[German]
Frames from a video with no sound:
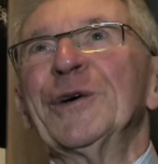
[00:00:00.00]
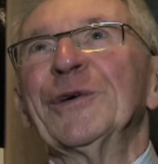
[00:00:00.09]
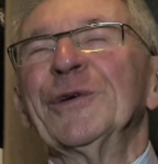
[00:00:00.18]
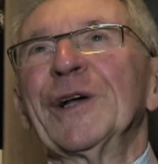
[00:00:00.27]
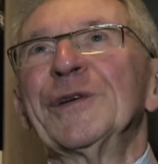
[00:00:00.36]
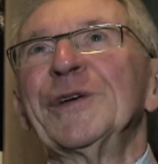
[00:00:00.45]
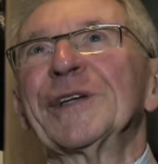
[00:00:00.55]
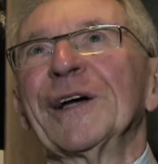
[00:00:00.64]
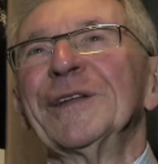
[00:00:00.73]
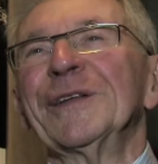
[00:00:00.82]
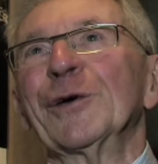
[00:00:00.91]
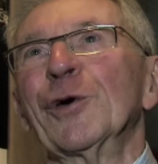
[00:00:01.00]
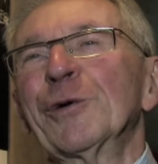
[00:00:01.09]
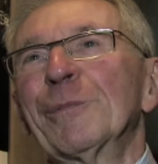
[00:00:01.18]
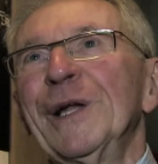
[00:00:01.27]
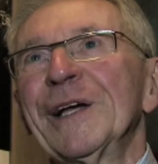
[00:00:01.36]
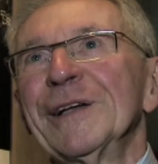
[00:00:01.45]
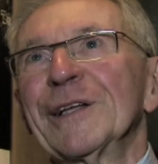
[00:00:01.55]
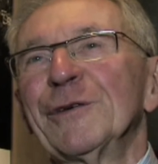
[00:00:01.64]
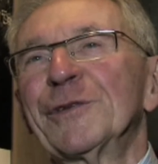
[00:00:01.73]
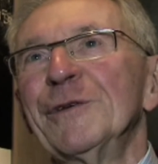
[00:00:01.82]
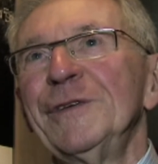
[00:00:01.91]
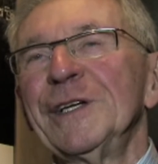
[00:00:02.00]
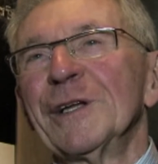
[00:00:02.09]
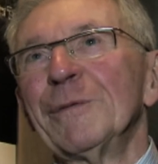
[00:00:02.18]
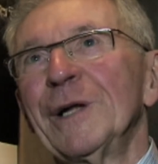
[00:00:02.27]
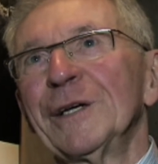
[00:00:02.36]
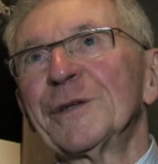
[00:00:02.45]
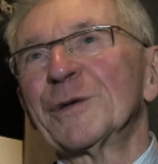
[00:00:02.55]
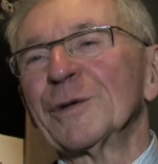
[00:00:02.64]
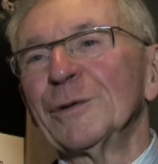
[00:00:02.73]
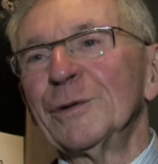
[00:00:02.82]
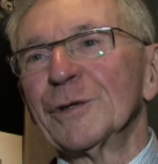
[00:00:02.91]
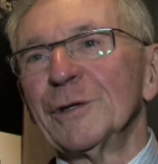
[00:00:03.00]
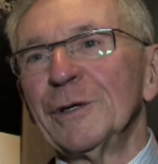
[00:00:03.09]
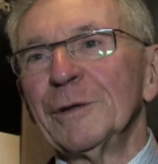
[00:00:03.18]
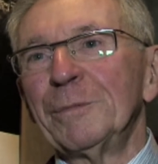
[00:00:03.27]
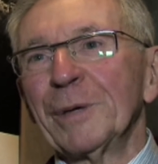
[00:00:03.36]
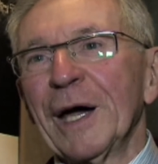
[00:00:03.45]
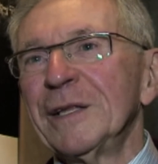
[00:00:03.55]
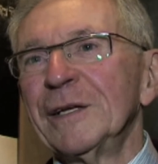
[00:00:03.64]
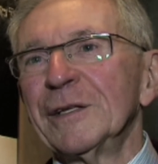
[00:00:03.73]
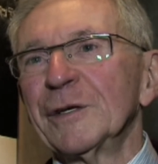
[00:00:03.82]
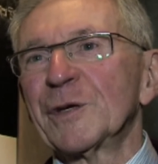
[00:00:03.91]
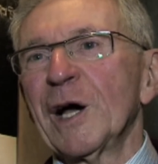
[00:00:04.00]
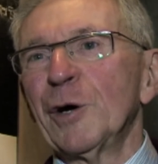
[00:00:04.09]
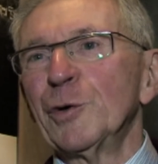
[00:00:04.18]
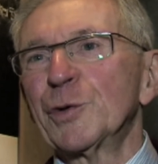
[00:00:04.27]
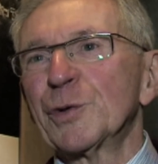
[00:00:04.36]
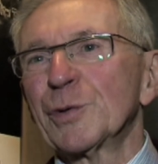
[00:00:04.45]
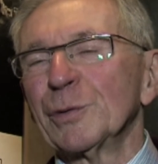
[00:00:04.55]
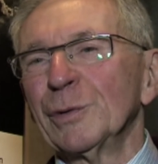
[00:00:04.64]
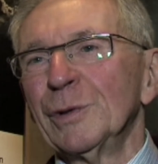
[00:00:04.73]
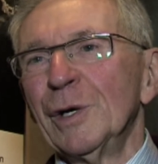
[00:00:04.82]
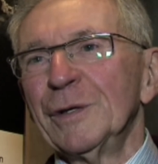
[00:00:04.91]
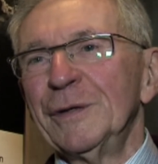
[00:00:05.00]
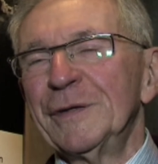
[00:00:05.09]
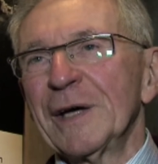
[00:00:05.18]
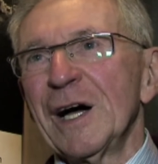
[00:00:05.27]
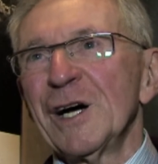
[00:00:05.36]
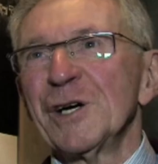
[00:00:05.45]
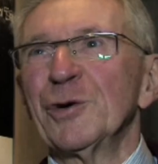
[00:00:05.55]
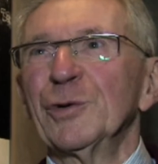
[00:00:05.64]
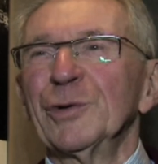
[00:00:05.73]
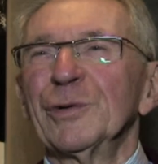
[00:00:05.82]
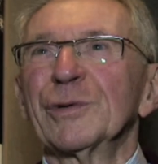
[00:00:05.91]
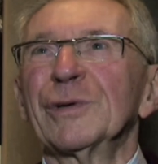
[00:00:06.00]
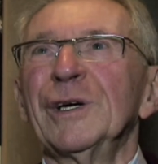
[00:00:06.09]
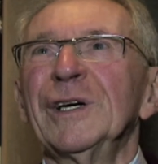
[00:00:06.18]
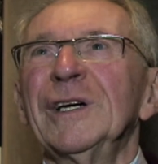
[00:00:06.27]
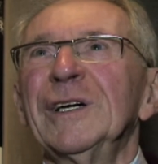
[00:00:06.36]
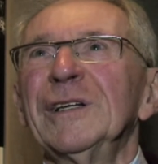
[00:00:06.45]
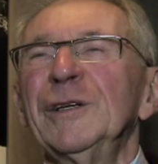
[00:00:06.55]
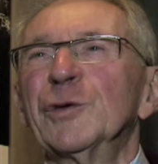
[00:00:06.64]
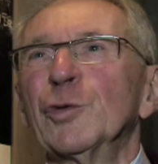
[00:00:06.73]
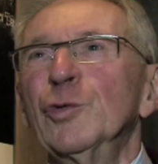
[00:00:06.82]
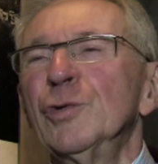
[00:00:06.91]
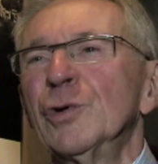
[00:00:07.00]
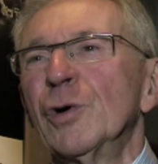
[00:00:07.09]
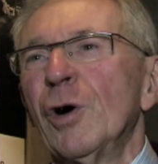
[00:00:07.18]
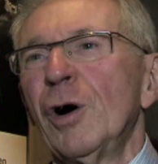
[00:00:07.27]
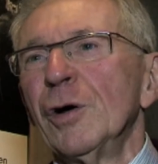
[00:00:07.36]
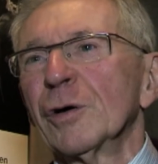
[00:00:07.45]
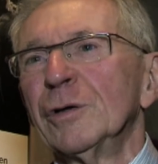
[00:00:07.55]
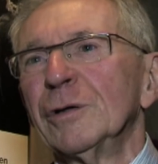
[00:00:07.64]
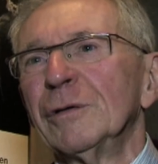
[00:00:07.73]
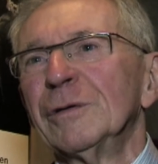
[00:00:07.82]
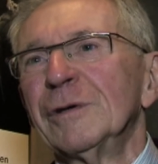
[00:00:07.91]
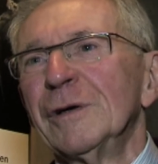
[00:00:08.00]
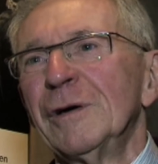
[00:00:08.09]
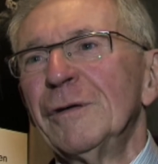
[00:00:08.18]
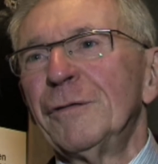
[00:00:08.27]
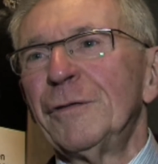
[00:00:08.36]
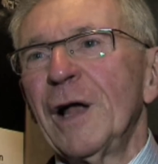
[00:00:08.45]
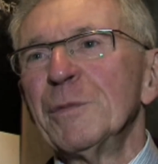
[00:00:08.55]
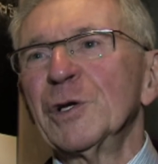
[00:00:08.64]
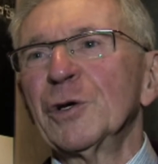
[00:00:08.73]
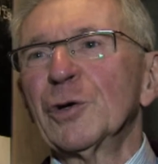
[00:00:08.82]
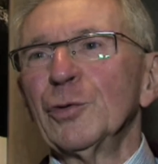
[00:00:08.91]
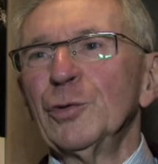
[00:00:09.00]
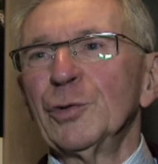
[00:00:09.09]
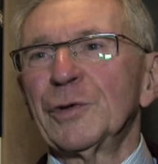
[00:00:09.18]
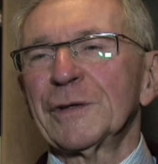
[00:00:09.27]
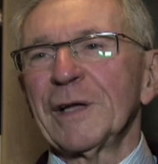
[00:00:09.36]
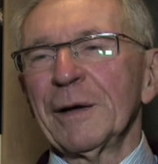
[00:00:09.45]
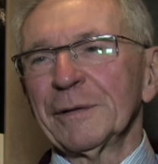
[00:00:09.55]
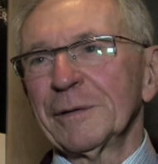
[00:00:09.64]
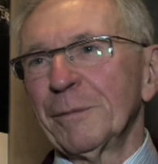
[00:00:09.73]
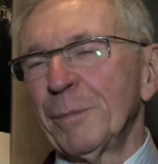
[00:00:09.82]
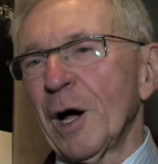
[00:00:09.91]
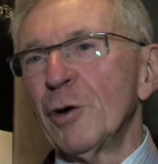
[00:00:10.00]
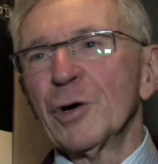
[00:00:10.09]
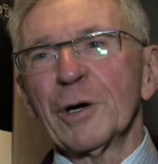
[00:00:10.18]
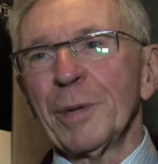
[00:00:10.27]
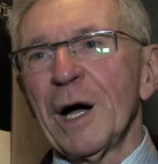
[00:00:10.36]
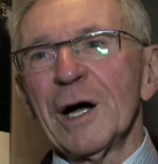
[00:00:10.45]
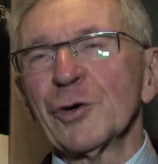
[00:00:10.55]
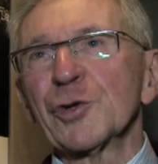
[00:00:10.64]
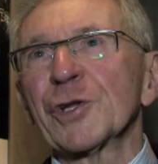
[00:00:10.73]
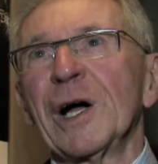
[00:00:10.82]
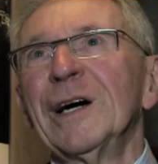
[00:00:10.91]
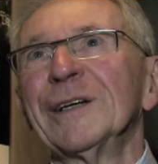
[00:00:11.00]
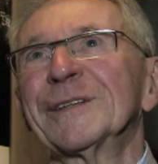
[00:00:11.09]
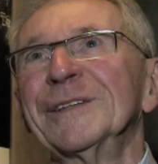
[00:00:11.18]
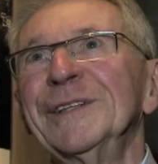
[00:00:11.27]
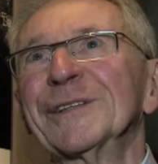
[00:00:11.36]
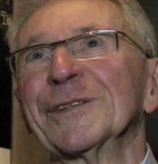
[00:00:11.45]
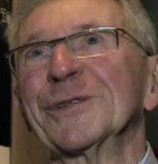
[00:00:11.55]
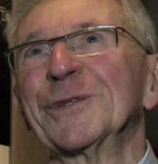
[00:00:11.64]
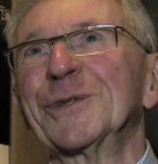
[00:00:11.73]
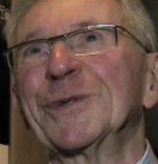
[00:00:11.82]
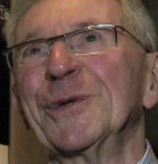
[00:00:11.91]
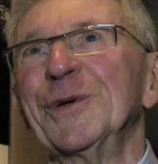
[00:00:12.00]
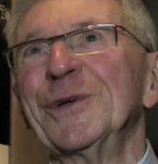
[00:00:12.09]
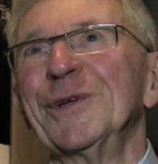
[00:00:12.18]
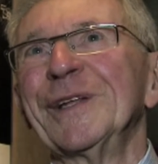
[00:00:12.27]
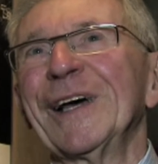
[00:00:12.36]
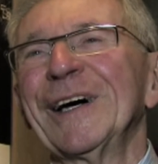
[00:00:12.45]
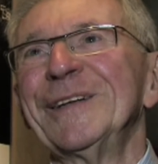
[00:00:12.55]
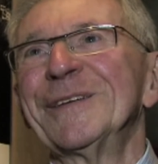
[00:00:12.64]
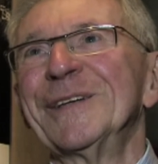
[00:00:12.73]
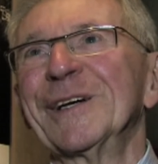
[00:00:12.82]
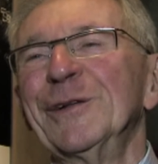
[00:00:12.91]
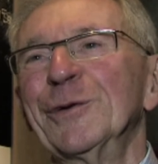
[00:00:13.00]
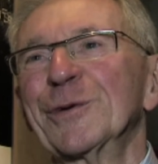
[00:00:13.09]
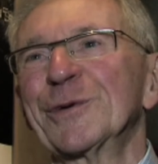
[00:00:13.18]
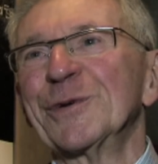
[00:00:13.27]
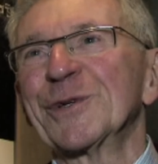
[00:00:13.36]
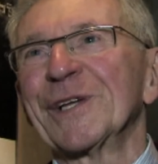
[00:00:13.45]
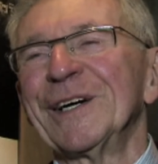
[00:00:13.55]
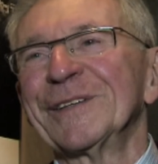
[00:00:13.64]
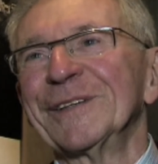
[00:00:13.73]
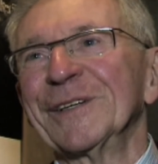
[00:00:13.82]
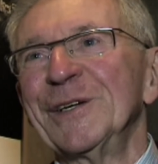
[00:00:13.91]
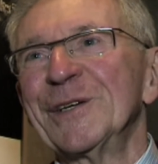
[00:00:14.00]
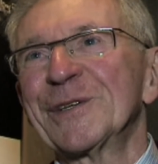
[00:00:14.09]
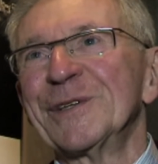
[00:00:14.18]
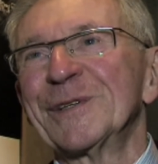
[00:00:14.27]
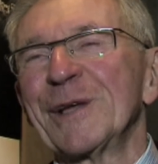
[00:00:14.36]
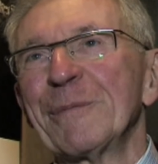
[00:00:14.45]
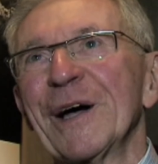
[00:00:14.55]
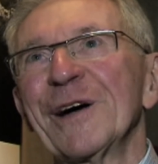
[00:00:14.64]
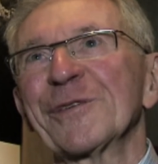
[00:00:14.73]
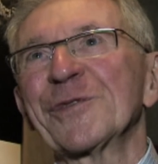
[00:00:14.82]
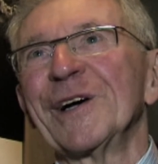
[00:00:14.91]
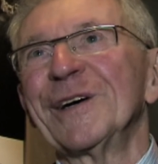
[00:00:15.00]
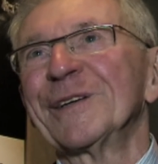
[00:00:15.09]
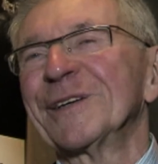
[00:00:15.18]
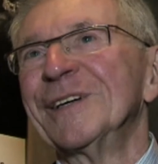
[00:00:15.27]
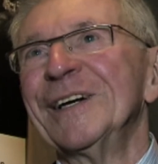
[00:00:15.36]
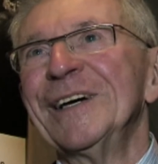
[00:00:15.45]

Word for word: Und als ich dann rückblickend auf dem Wiener Platz unser brennendes Haus sah und diese ungeheure Flammenglut der Prager Straße, dieser schönen einstigen Luxusstraße Dresdens, der Prachtstraße,